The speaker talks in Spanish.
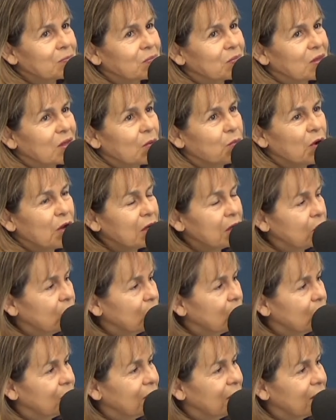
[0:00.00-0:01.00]

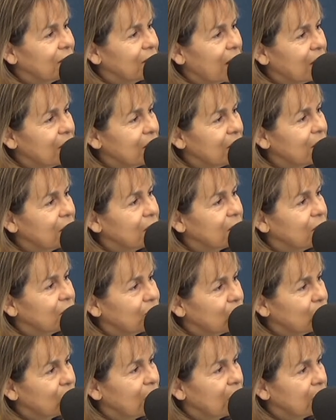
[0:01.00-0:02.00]
bueno, desde ahí es que
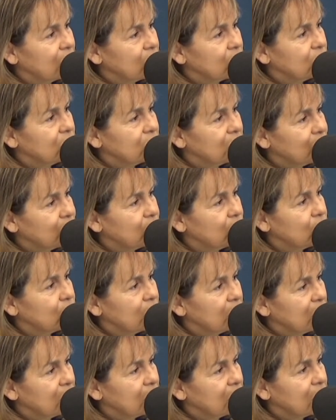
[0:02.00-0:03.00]
forja el concepto
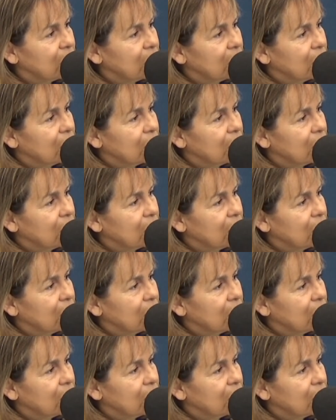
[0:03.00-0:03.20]
de...